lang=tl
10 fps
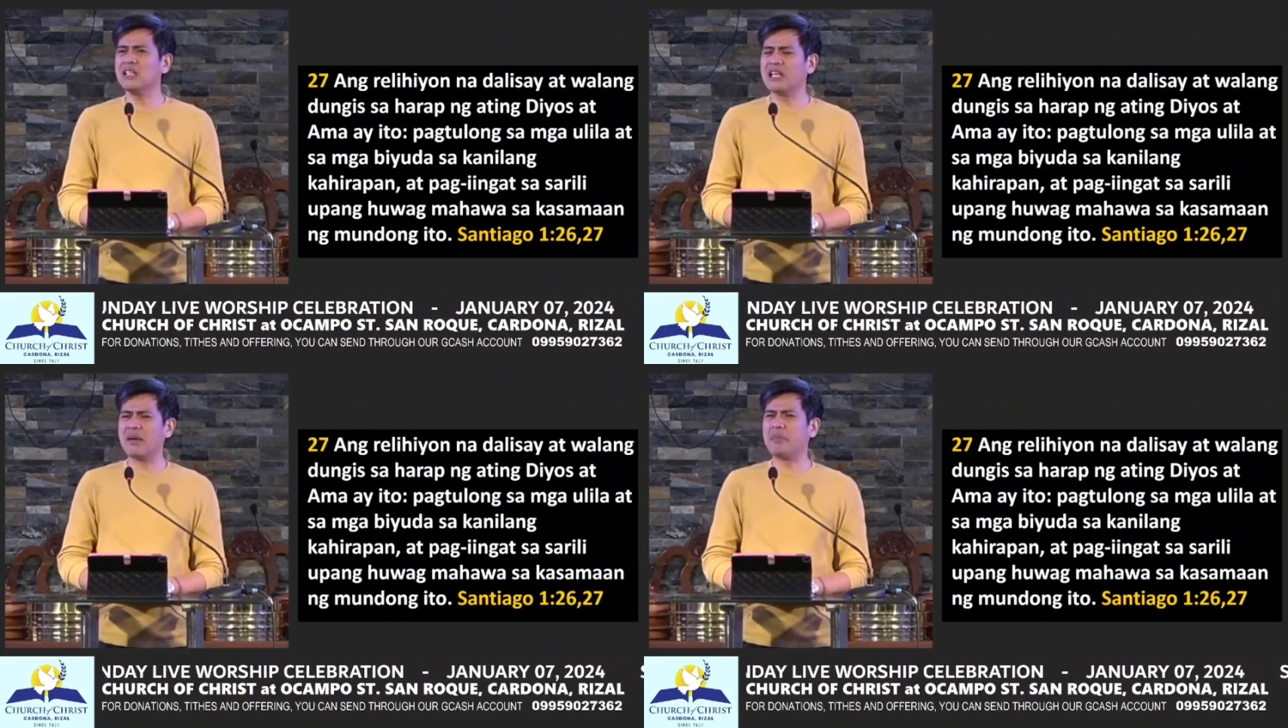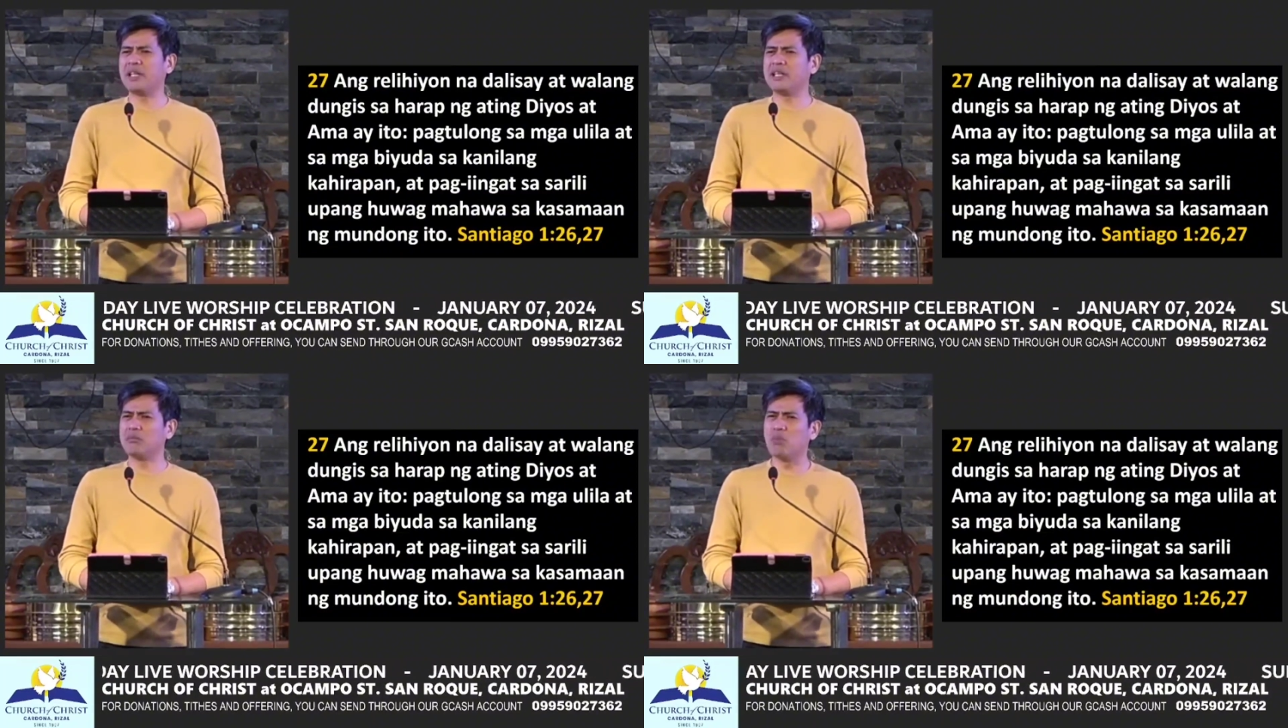level
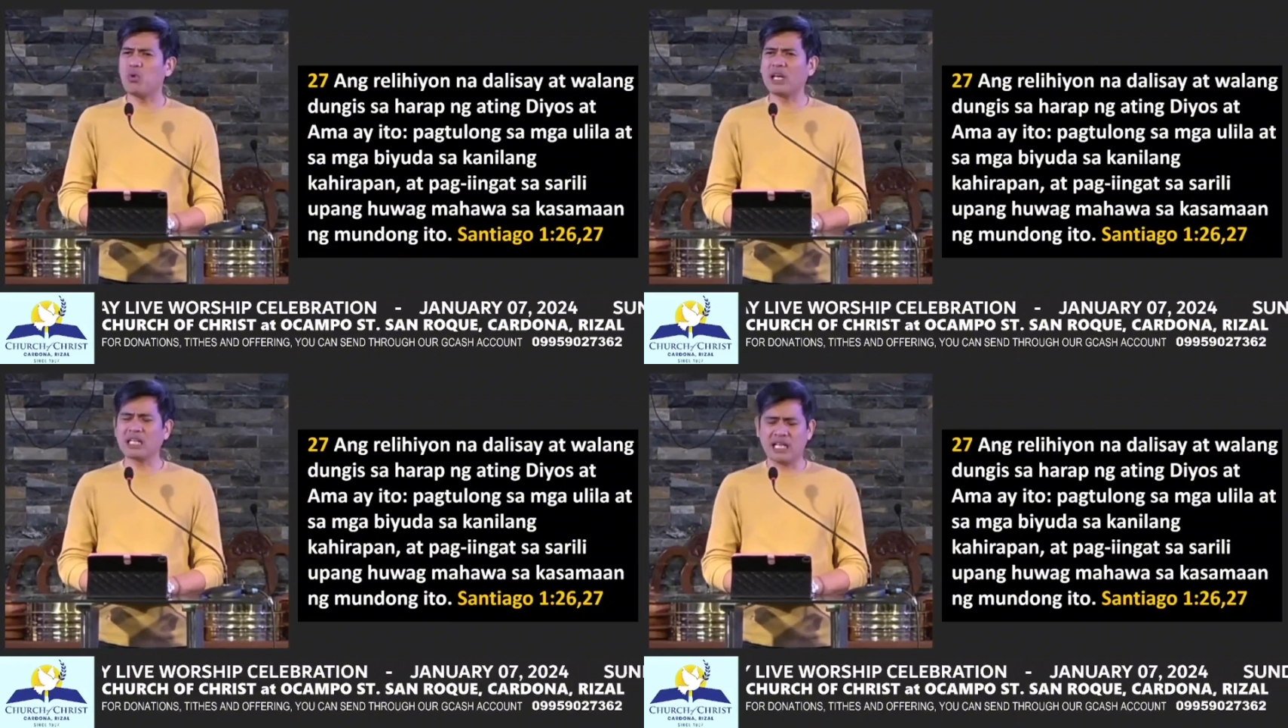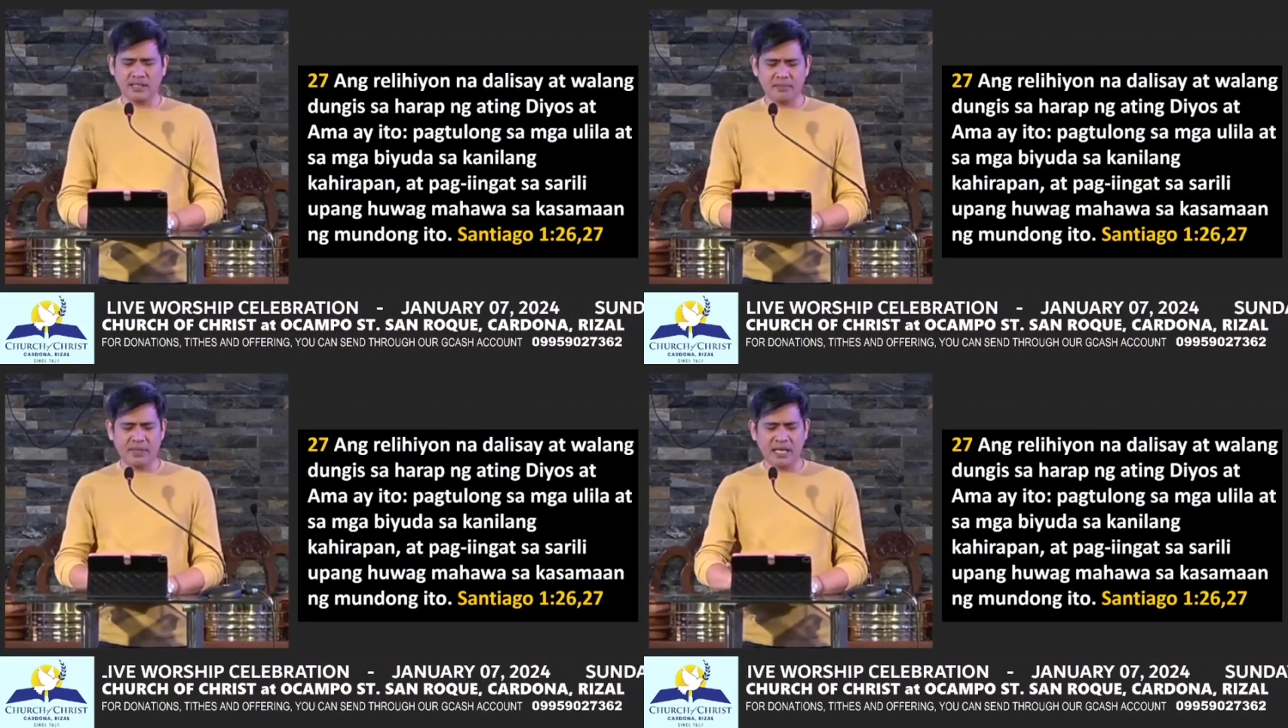ng buhay
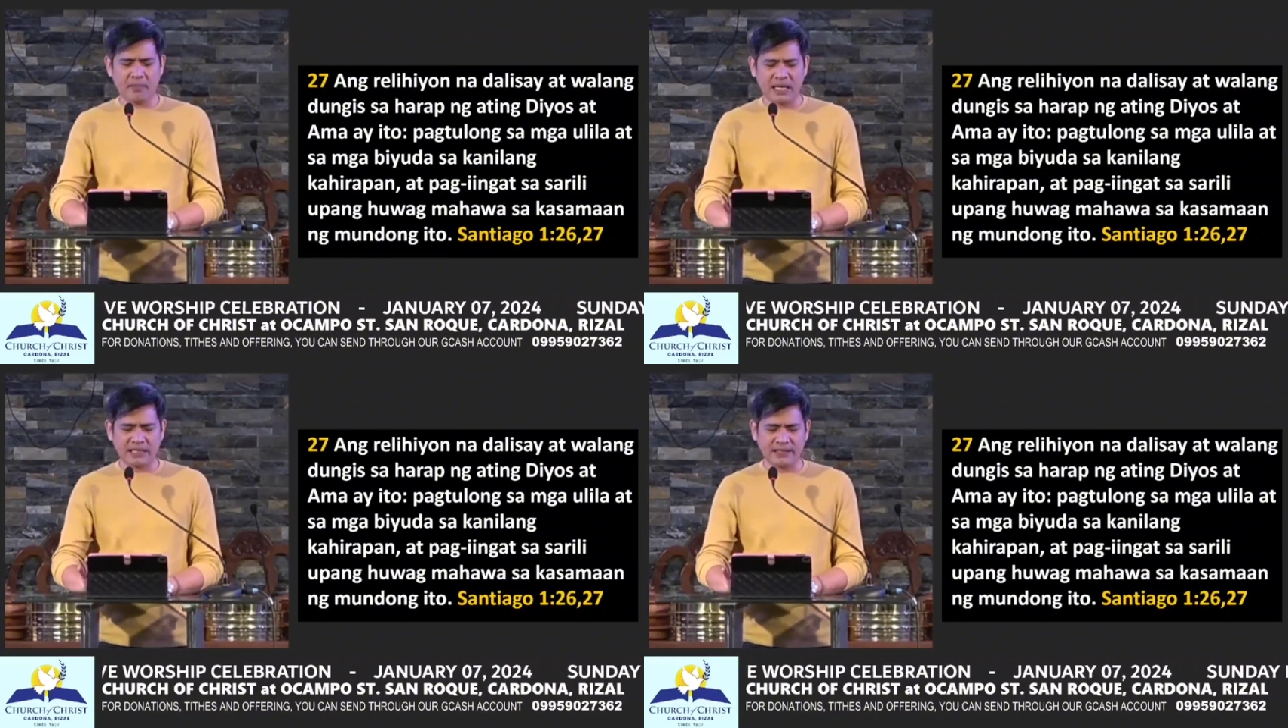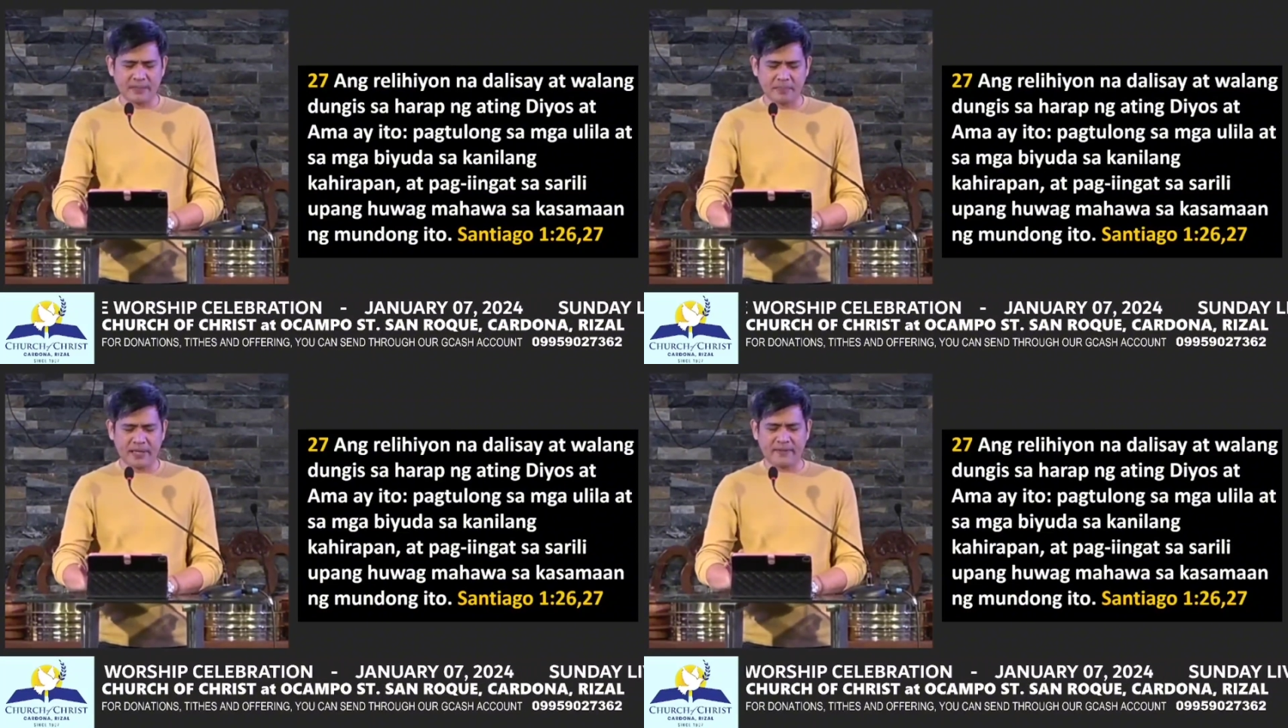natin bilang
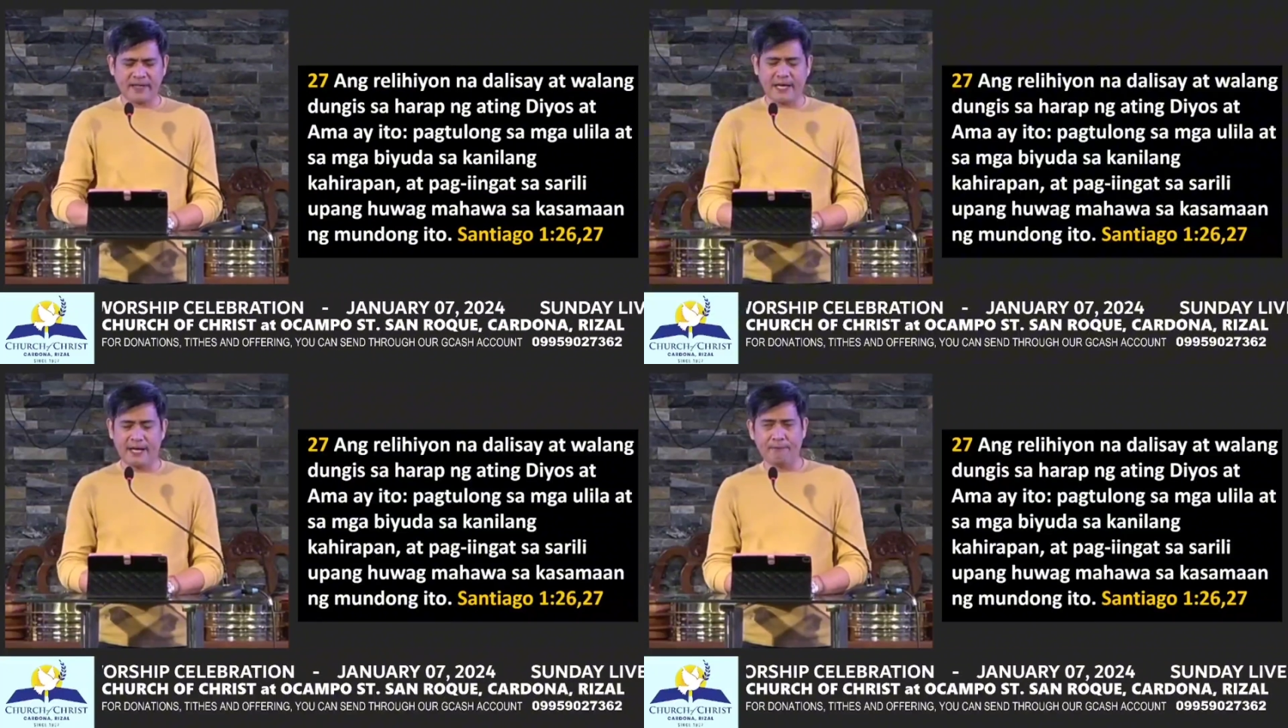mananampalataya.